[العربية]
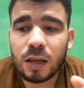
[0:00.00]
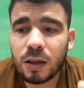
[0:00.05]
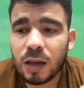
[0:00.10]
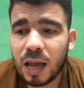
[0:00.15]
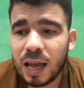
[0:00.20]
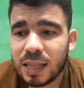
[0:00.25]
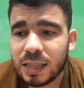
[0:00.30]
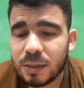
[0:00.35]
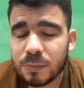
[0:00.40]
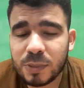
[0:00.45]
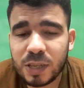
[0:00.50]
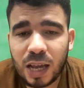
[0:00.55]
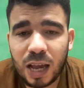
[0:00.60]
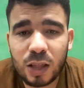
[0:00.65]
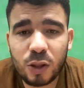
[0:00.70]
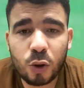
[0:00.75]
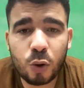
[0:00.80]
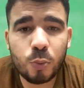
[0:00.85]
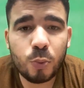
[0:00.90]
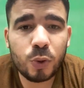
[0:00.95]
هذا
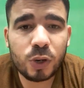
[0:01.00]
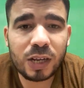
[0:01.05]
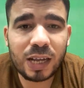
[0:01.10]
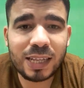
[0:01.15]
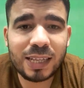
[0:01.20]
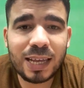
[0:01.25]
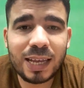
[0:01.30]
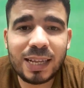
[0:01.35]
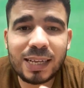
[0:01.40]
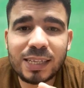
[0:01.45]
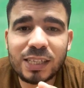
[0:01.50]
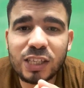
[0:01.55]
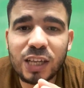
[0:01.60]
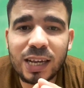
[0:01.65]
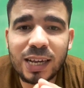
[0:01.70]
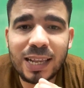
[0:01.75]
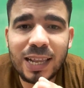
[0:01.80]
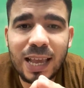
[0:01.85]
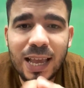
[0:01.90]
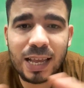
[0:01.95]
امتحان قبول كذلك
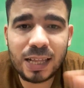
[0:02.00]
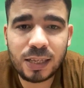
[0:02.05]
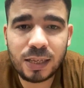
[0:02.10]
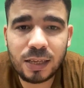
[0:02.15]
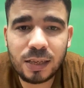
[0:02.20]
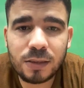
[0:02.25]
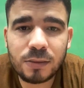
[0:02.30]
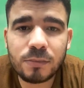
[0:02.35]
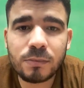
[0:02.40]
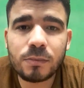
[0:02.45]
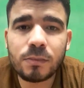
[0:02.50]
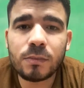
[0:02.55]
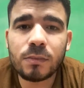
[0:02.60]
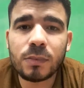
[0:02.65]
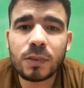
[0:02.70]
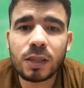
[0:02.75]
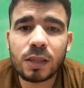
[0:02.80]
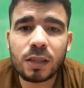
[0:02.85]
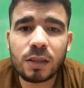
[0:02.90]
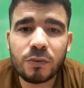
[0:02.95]
شكلاني
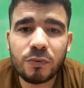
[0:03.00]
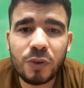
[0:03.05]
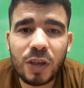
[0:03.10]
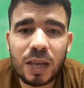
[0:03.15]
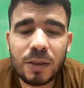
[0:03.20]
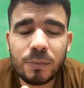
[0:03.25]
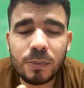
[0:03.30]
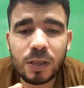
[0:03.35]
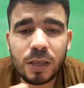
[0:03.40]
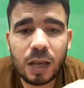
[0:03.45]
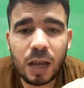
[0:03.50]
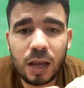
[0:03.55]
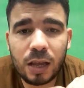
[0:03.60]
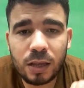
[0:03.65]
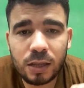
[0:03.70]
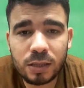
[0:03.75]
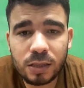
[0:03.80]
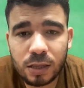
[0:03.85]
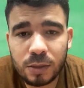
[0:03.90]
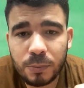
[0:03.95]
فاهم يا
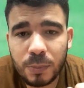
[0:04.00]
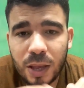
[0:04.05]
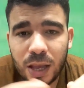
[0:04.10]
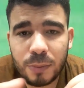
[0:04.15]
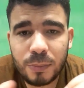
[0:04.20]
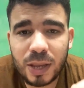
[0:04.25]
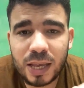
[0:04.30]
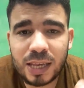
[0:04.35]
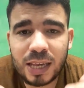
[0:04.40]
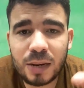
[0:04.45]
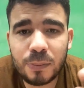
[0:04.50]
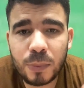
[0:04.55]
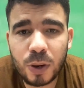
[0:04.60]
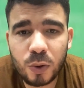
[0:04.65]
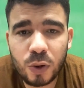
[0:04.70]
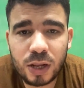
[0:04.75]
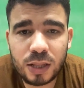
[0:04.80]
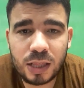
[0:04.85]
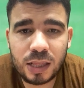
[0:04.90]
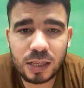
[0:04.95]
ما, ما هي
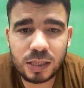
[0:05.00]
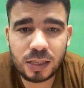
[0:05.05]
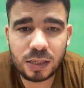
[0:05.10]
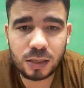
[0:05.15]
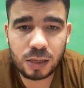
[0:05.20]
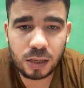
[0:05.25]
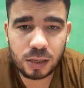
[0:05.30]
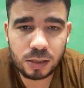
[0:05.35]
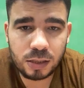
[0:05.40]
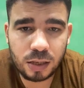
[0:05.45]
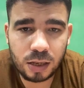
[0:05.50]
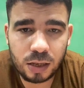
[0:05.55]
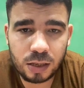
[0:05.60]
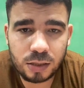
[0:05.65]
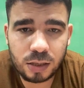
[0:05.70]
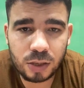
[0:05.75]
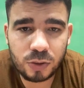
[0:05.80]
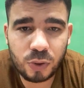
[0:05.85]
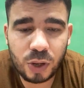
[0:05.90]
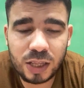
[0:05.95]
المواد التي
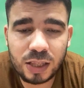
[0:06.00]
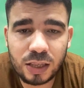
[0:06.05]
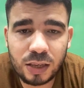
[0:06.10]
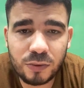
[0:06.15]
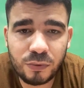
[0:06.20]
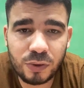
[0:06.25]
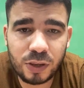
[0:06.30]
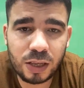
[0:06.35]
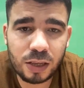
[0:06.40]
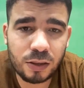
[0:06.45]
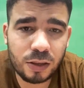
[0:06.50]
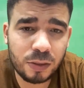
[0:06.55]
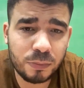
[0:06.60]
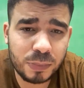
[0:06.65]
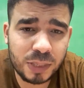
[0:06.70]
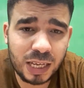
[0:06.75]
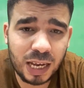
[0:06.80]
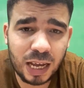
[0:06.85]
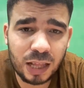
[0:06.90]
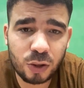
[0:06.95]
ستعدي في
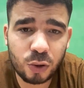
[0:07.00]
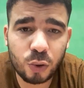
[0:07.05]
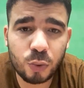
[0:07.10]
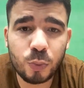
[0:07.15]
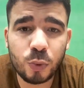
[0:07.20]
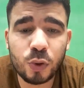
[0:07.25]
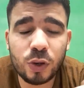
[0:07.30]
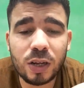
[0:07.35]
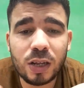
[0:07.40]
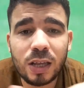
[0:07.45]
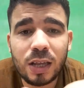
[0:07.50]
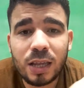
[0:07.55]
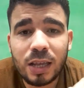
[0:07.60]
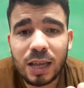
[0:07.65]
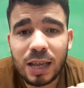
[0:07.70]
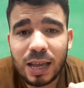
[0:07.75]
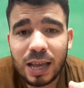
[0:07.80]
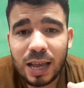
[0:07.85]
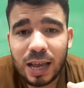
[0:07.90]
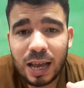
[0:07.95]
امتحان قبول
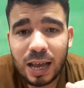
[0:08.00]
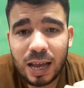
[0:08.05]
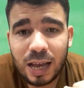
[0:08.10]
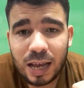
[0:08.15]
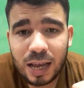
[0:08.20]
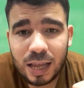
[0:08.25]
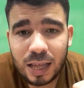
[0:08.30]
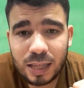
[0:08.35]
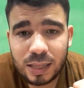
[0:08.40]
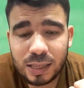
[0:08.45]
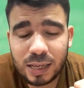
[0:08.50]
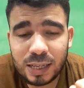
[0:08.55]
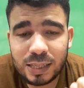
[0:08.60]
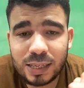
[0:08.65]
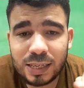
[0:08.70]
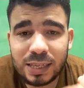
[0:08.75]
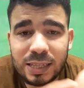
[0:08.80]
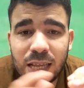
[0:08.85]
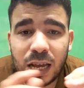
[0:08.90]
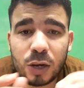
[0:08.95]
آه، يعني
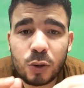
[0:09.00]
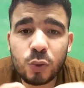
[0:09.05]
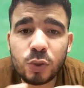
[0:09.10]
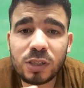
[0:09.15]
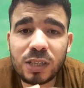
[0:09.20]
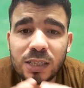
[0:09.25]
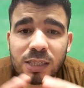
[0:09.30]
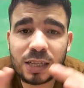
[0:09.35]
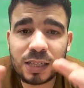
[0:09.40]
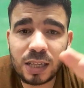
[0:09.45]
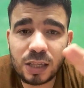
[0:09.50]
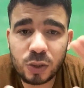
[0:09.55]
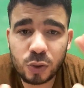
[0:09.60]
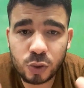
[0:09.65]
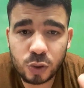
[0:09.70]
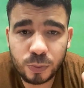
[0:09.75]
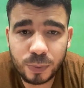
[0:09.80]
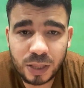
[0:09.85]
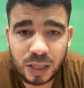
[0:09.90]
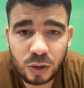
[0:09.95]
إذا كنت
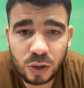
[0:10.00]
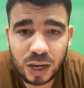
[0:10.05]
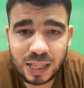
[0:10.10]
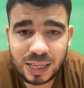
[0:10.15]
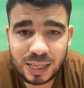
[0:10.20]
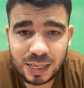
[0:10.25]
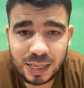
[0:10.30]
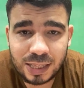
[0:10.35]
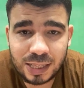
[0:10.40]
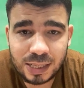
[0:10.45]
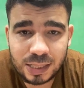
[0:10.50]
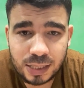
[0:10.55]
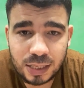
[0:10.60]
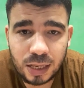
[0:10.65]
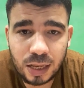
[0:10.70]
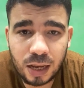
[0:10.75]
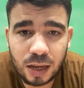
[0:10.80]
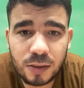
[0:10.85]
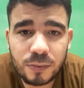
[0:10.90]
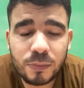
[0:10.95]
ستدرس باللغة
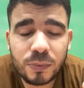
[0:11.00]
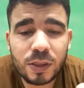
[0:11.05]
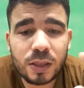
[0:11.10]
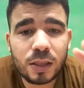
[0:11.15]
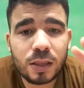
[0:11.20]
الإنجليزية